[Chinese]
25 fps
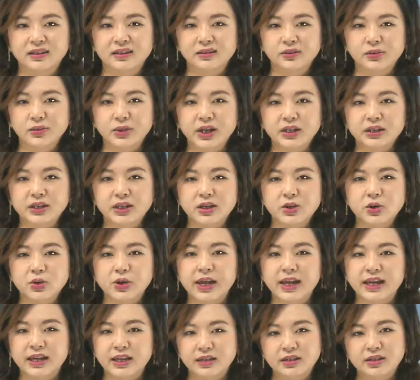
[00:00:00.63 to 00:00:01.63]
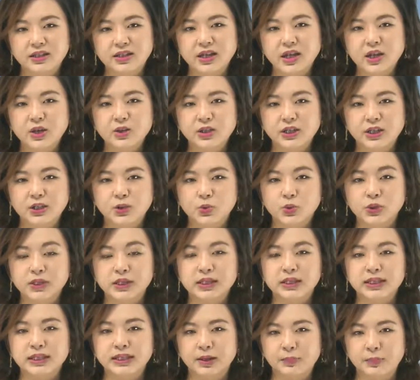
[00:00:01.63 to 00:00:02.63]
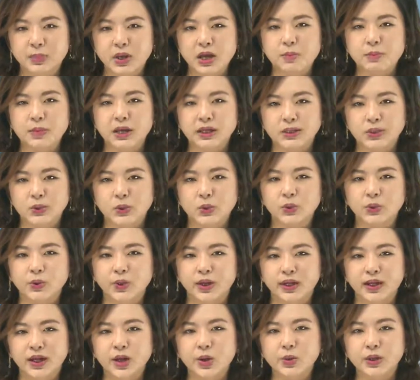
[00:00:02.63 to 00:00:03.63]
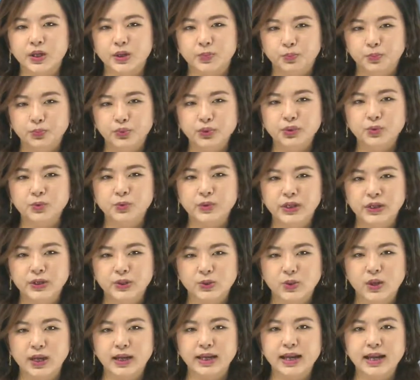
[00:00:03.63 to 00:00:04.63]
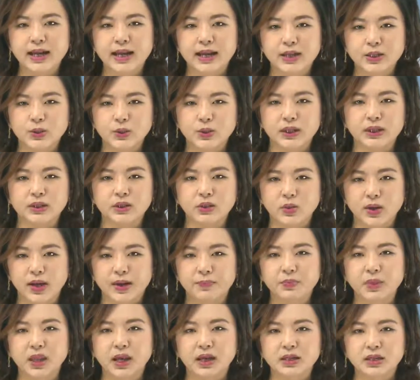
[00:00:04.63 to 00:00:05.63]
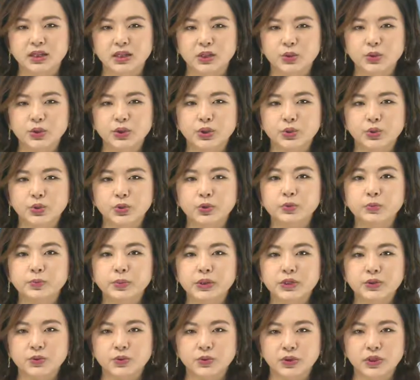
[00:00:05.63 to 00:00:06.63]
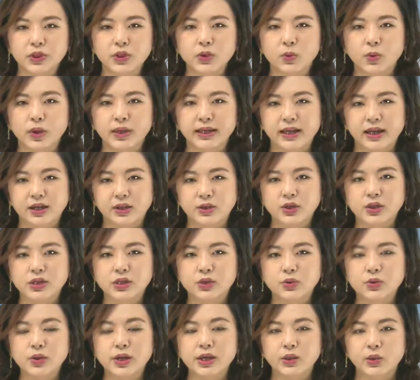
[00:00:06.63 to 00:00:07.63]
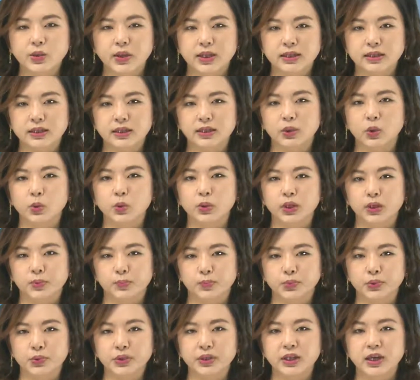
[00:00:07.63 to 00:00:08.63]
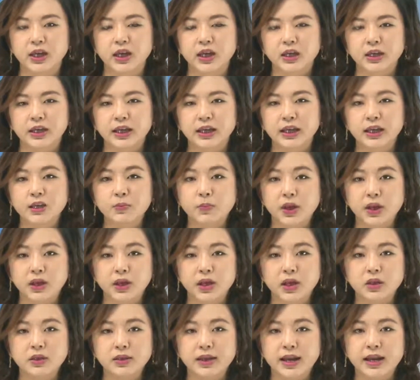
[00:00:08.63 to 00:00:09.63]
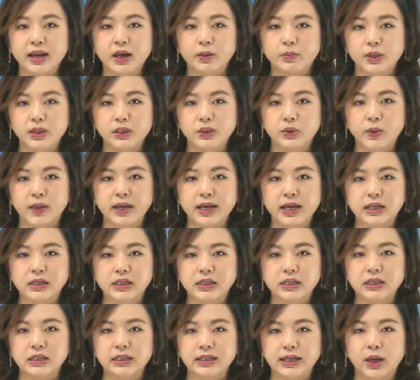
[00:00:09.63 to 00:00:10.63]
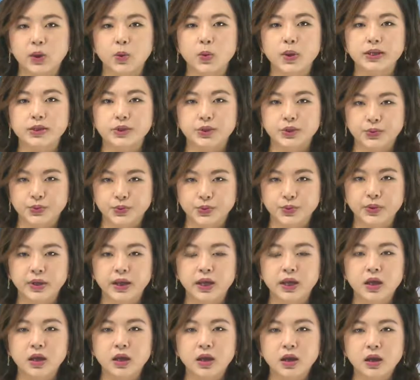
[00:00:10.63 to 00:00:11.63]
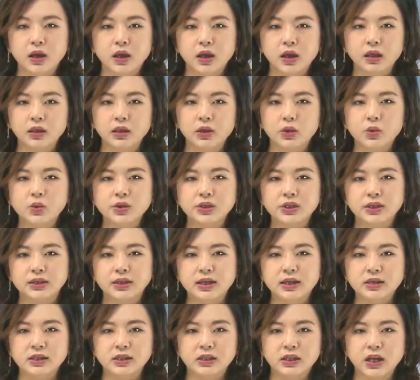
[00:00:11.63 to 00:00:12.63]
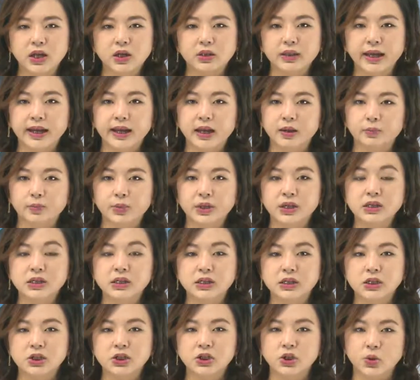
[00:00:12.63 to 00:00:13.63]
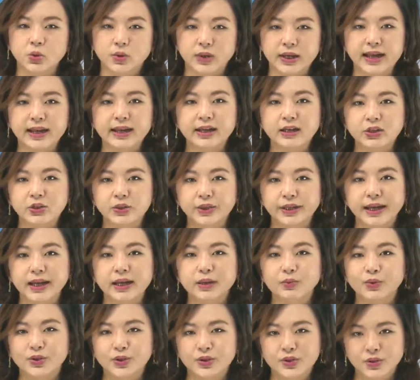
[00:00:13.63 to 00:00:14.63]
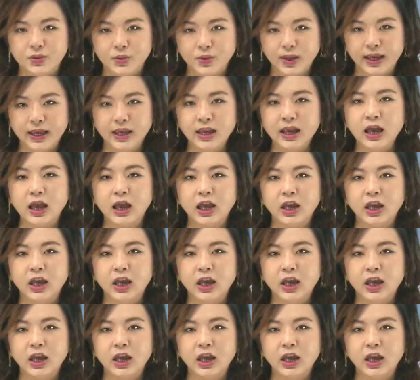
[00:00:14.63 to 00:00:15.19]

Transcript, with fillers: 除了伫国内行销，似乎即阵啊嘛，组团到日本为山野来宣传。似乎由副秘书长王阳志率团前往日本，来举办了台南的山野试家换手会。现场我是展示了台南品质上佳好的爱文山野，